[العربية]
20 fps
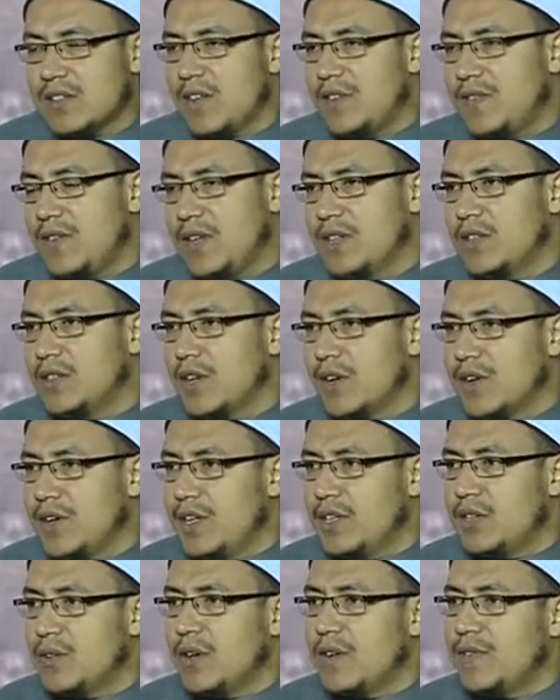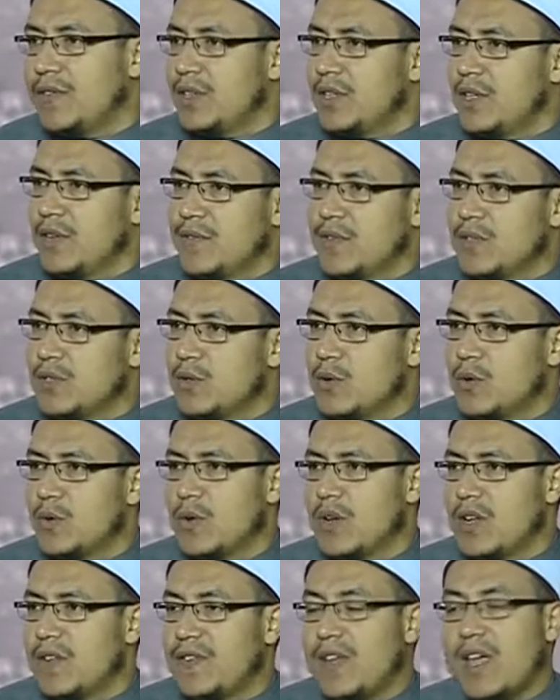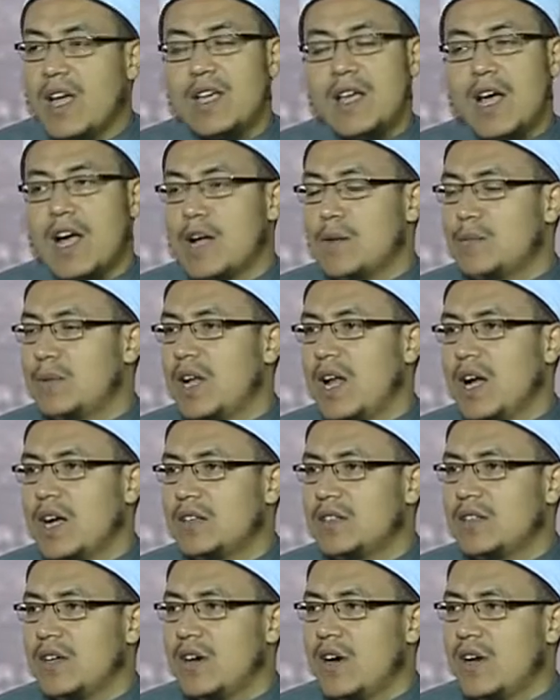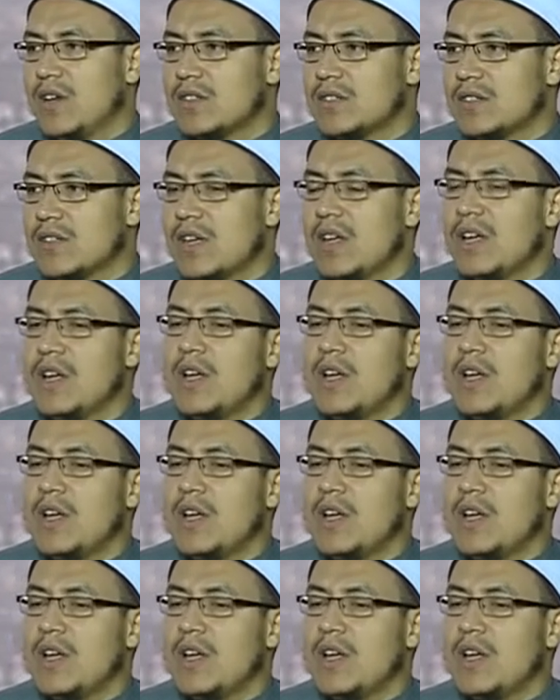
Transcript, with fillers: لا في إنترنت ولا في تلفزيون ولا في أي حاجة من الحاجات دي خالص